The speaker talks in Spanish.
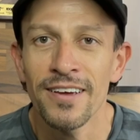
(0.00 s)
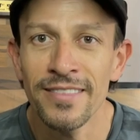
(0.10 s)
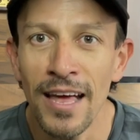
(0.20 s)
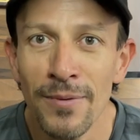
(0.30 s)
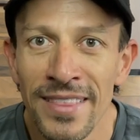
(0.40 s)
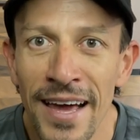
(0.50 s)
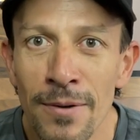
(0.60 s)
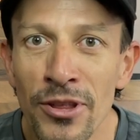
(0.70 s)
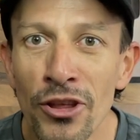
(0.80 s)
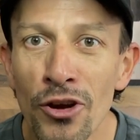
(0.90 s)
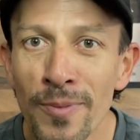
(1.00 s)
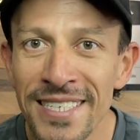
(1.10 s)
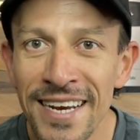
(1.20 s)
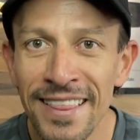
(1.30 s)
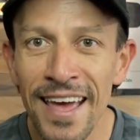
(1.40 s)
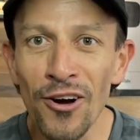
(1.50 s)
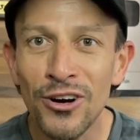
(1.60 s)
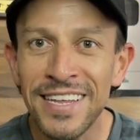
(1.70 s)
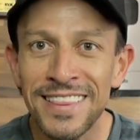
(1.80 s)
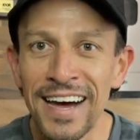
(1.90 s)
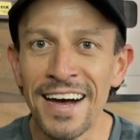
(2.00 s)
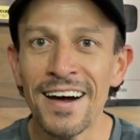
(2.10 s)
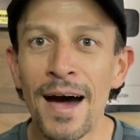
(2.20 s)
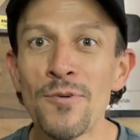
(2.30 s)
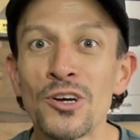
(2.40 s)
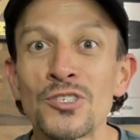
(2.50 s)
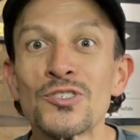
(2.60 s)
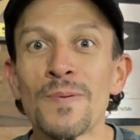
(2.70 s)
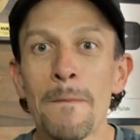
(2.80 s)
¿Qué tal, banda? El video de hoy va a ser de gorrita. ¡Vámonos!